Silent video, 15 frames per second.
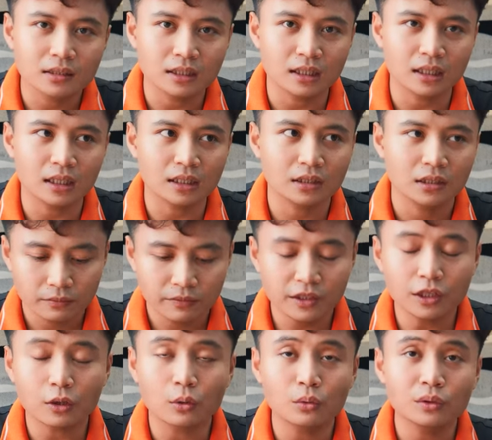Thì à,
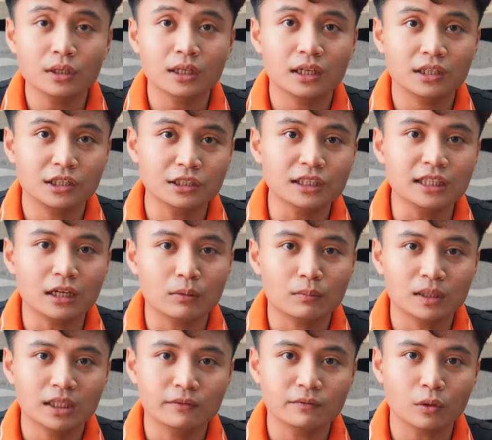ví dụ như là những cái dòng
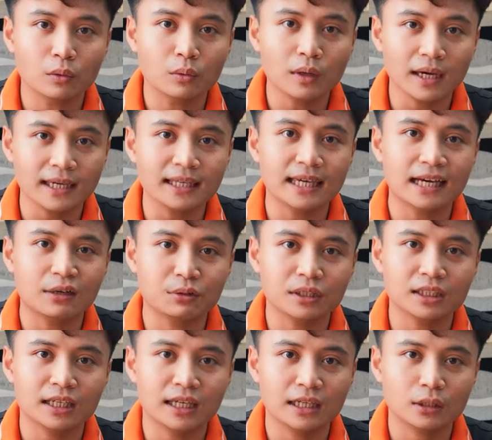mà Thiên Vũ hay chào cho
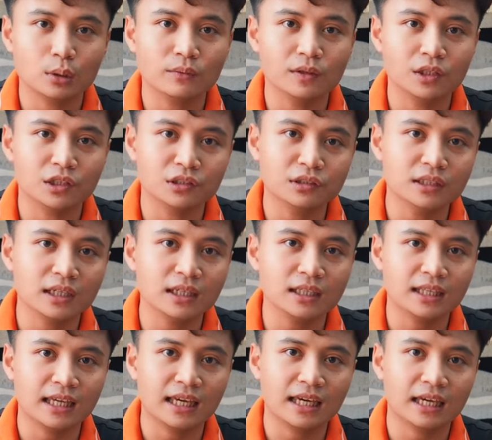khách hàng đối với những cái
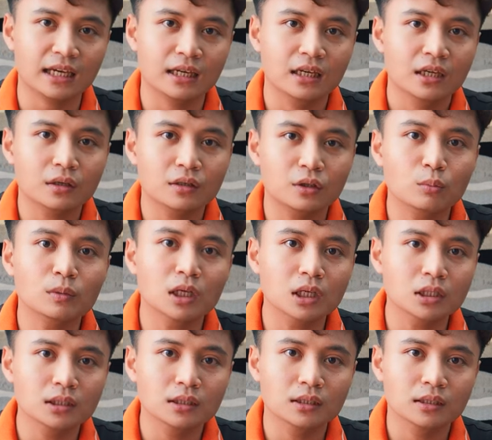nhà chung
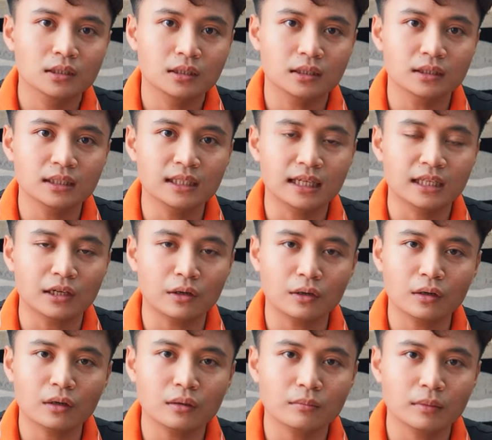cư, những cái nhà
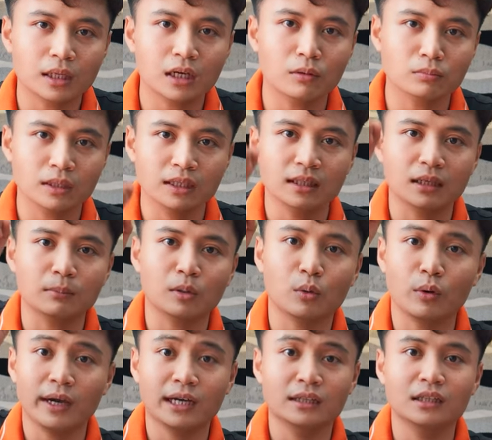nhỏ mà không thể nào mà
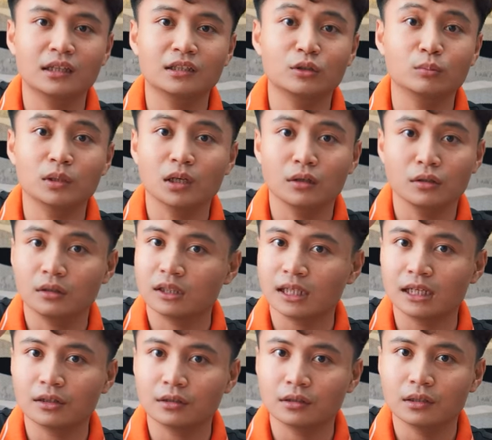khoan lên chung cư như người
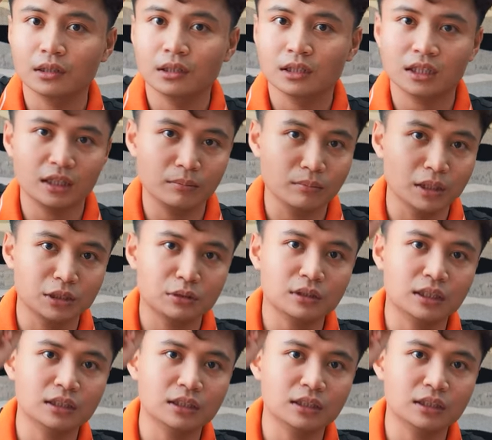ta được, thì mình có